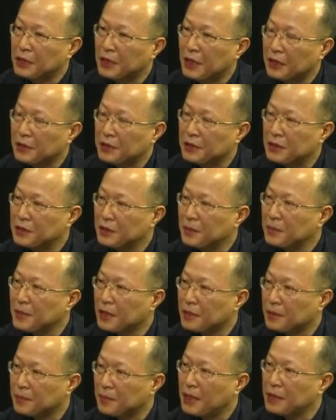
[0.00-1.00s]
약70
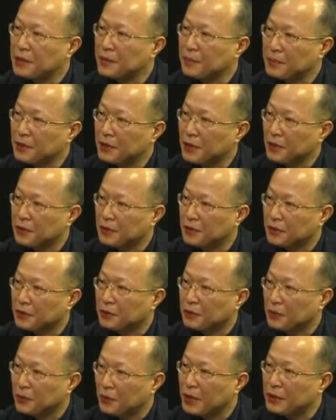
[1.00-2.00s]
내지 80%
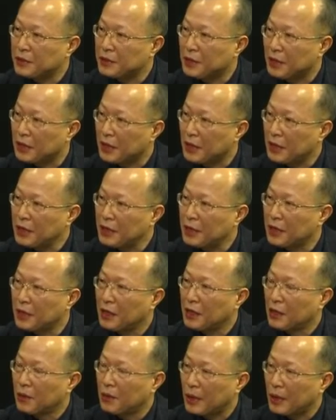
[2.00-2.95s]
정도의 환자가 음.